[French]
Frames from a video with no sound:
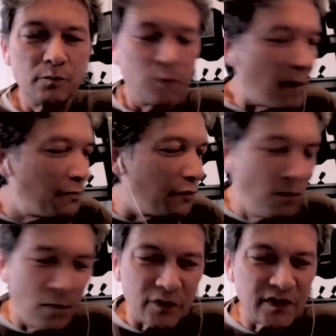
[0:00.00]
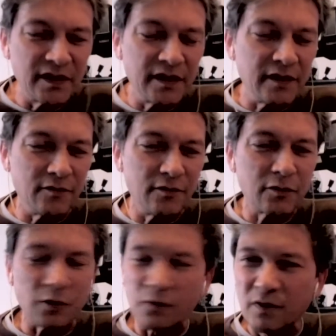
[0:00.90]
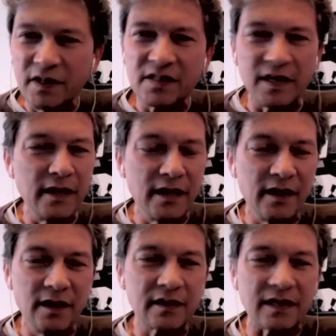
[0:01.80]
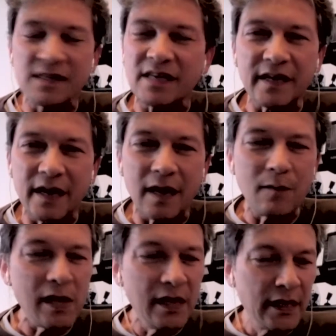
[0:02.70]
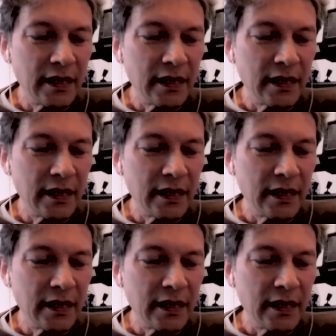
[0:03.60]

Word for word: un peu hmm. menté. Euh, quand on l'essaye, il, est très agréable. je,